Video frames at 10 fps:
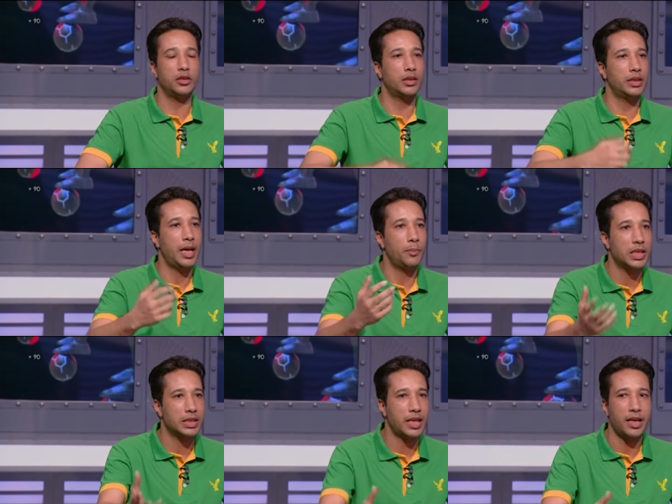كنت تقدر
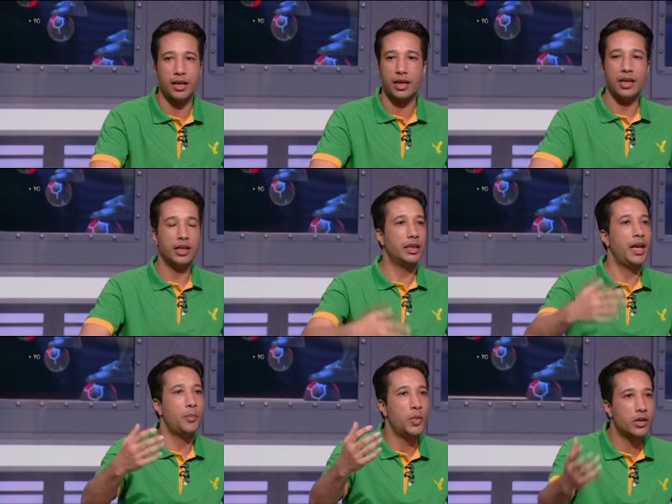تلعب مساك
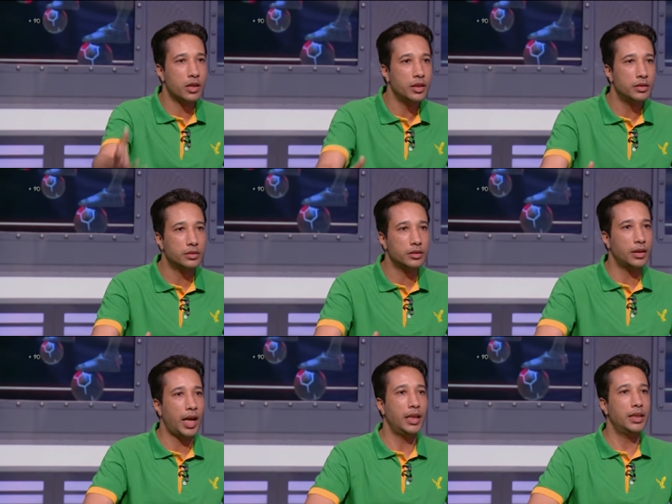تلعب باك رايت
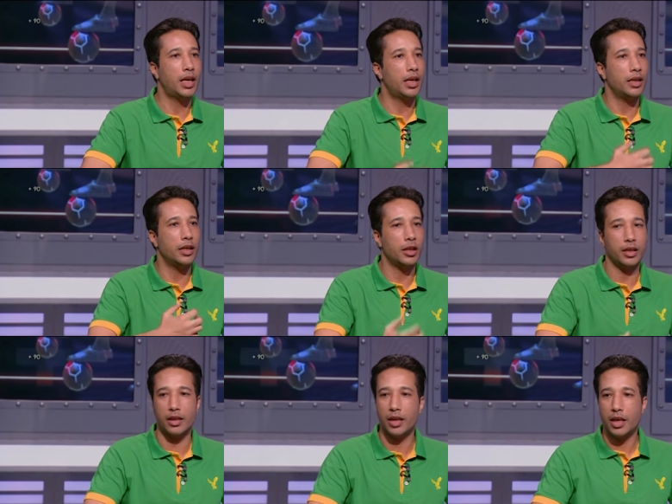عندك
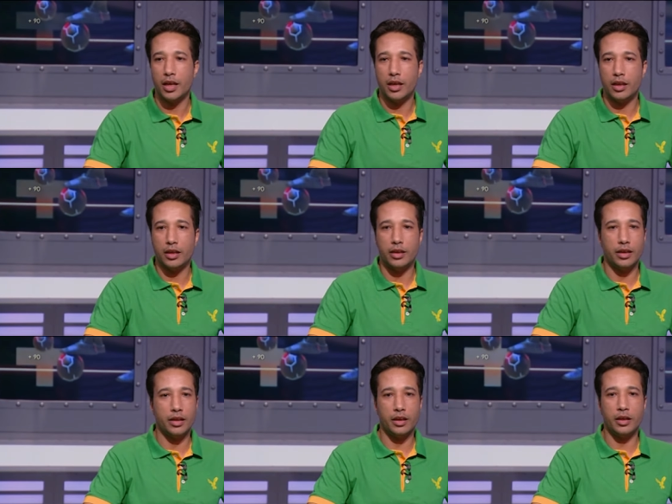ال
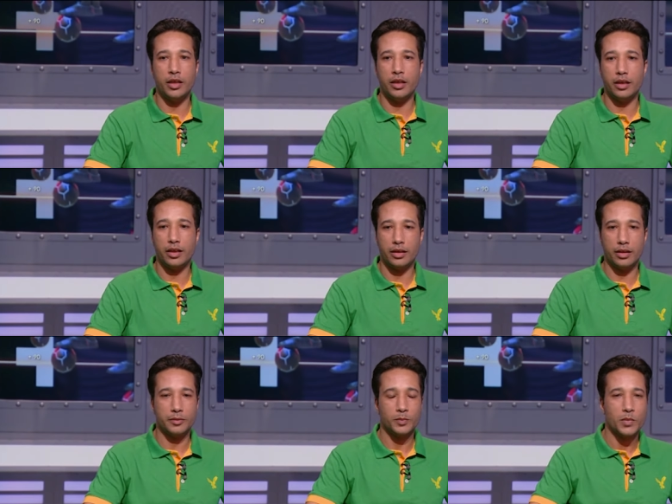ال
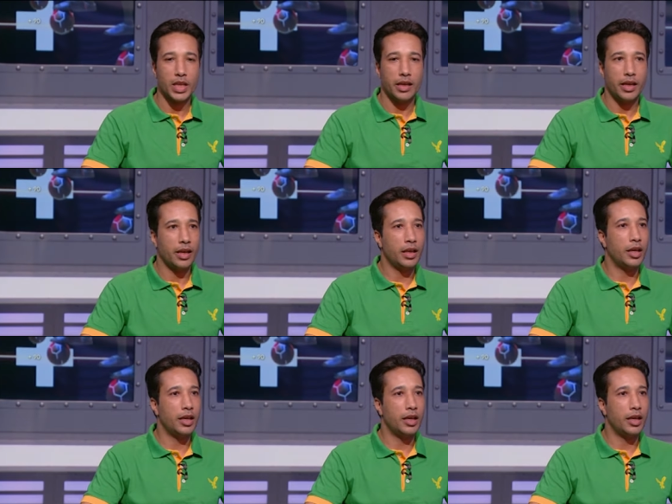ال ال